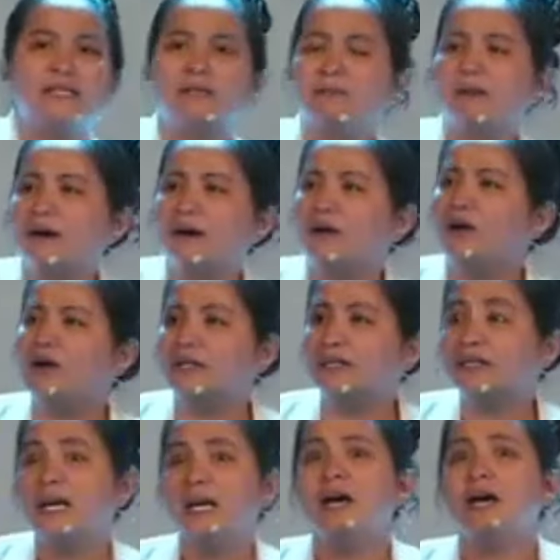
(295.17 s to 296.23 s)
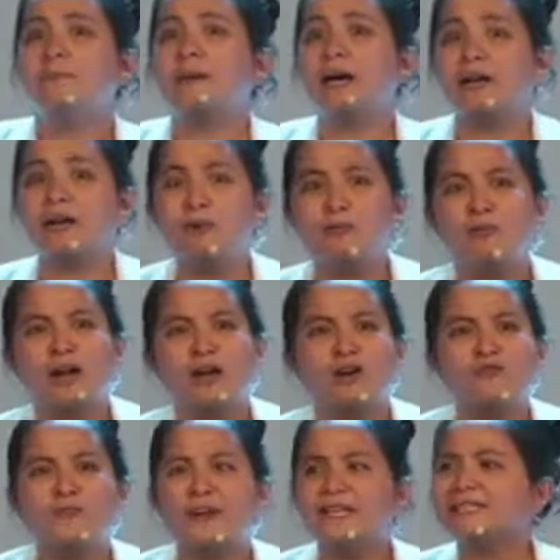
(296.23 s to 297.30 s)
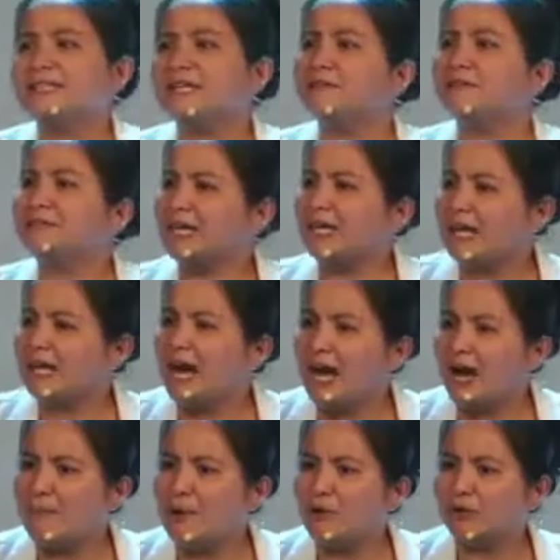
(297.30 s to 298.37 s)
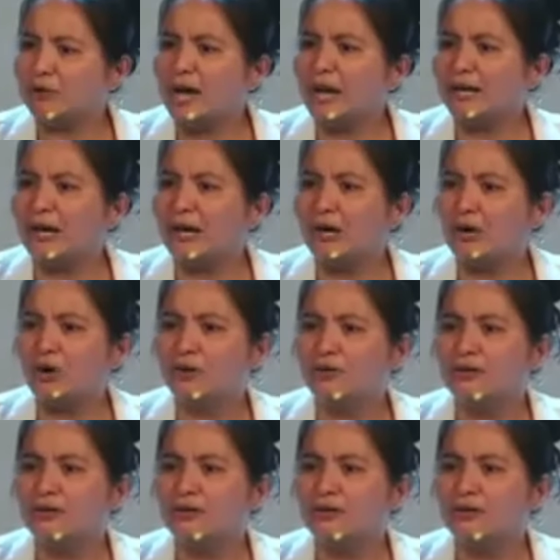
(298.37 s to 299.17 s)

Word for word: nga mga colors, pero murag offensive sa ilaha mangutana og